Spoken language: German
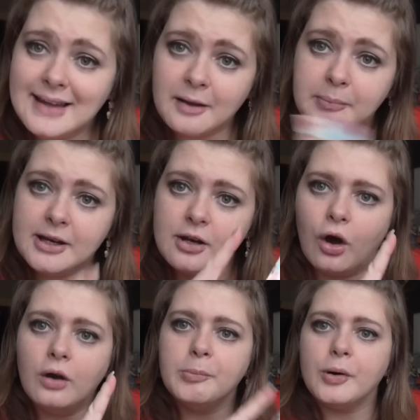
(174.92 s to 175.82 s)
Dank meinen
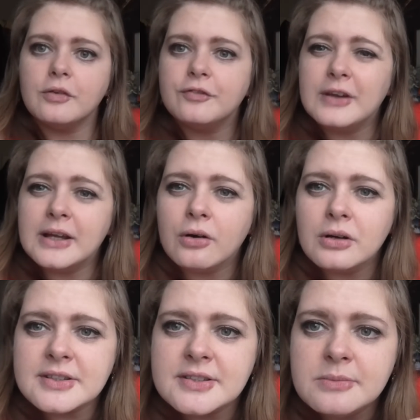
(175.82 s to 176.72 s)
Augenbrauenfehl.
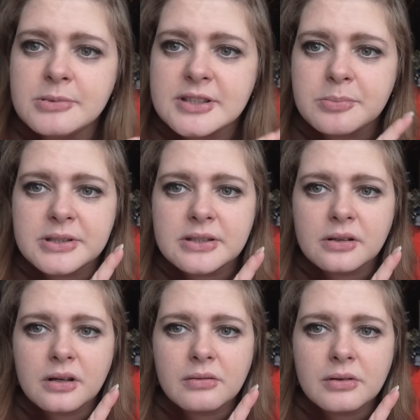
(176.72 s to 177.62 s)
Heute sieht man es ein bisschen,
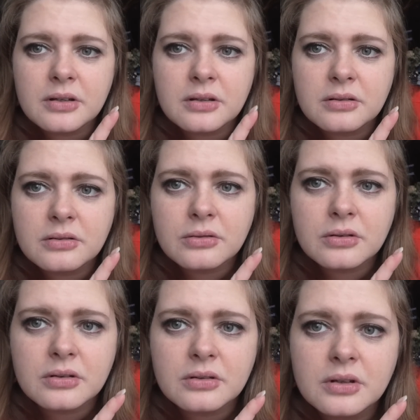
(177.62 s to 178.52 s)
glaube ich, oder?